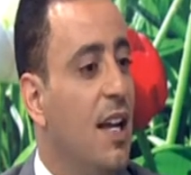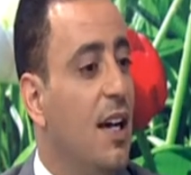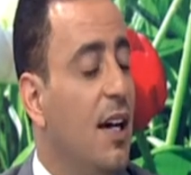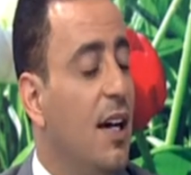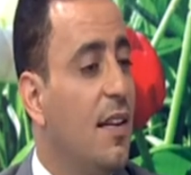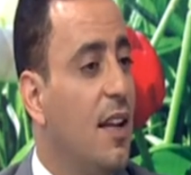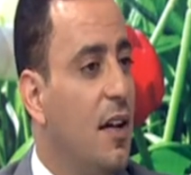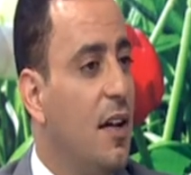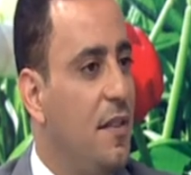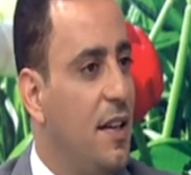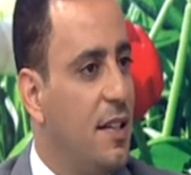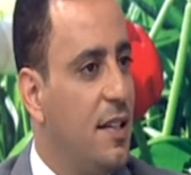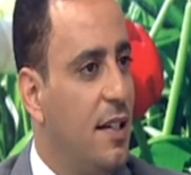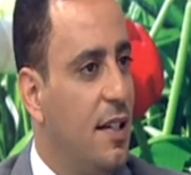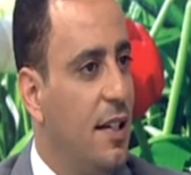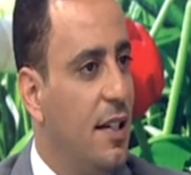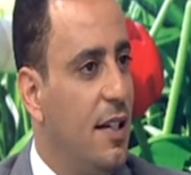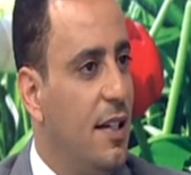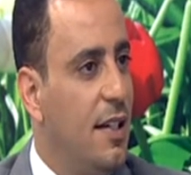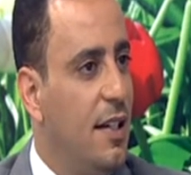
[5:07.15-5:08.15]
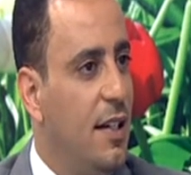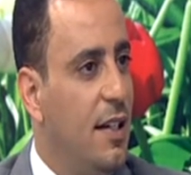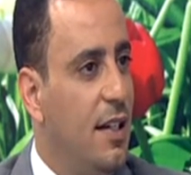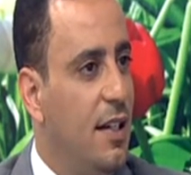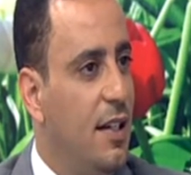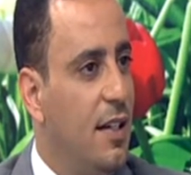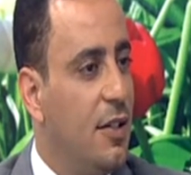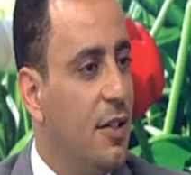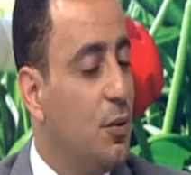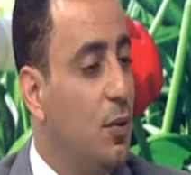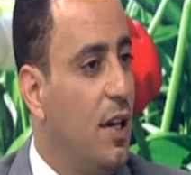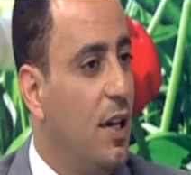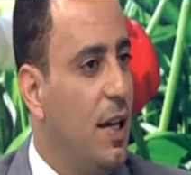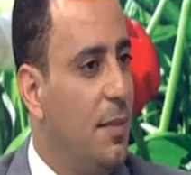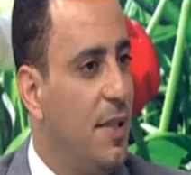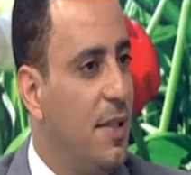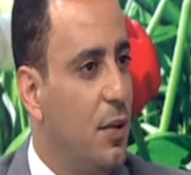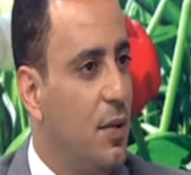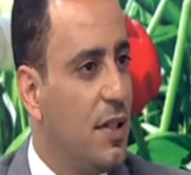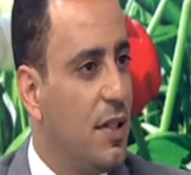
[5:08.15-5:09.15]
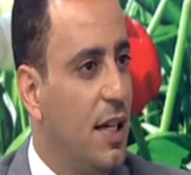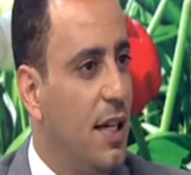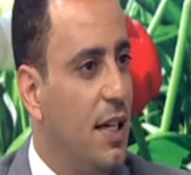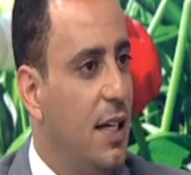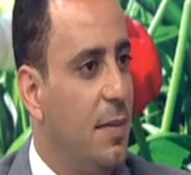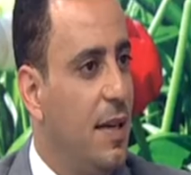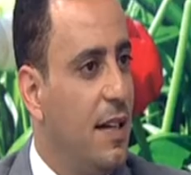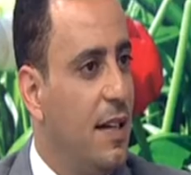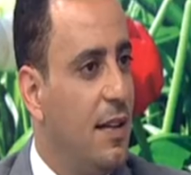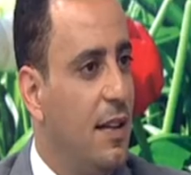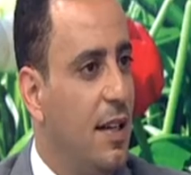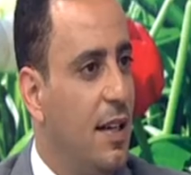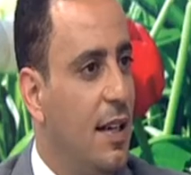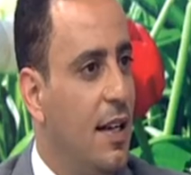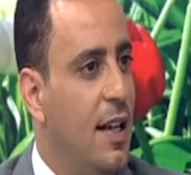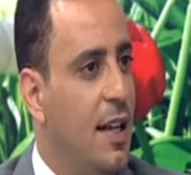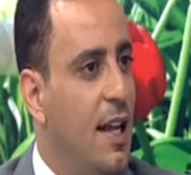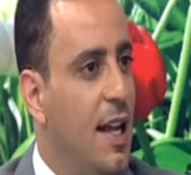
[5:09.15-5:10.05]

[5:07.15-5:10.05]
أضافت لطلابنا وطالباتنا